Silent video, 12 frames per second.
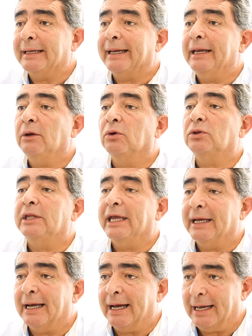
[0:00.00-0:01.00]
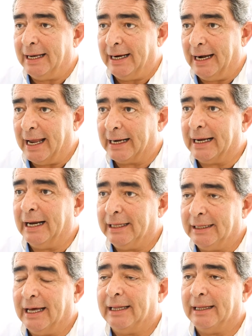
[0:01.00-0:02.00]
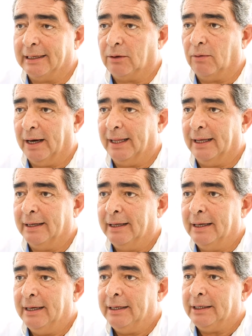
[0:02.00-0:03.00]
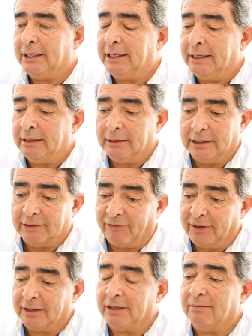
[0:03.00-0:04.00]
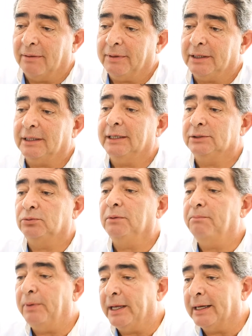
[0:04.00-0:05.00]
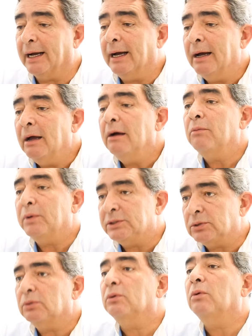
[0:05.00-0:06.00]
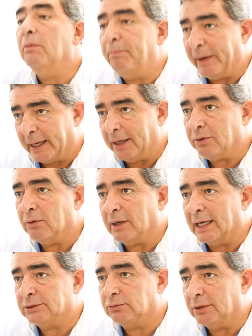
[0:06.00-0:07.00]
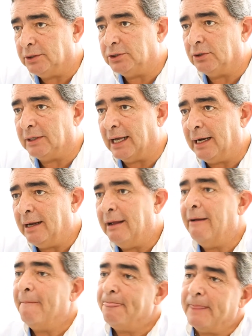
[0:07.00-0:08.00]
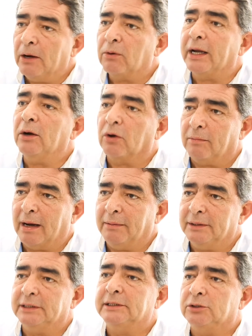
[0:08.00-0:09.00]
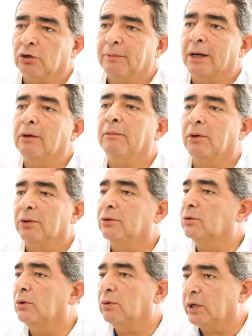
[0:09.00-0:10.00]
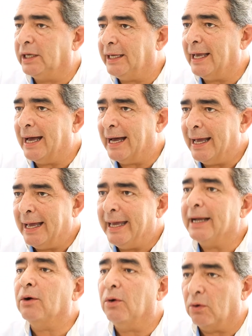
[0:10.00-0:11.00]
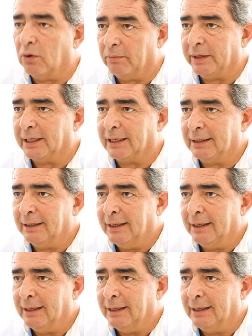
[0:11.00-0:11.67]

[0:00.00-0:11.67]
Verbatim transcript: que no tenga la calidad adecuada y definitivamente esto implica pues un pequeño gasto adicional de lo que normalmente se toma como odontología económica.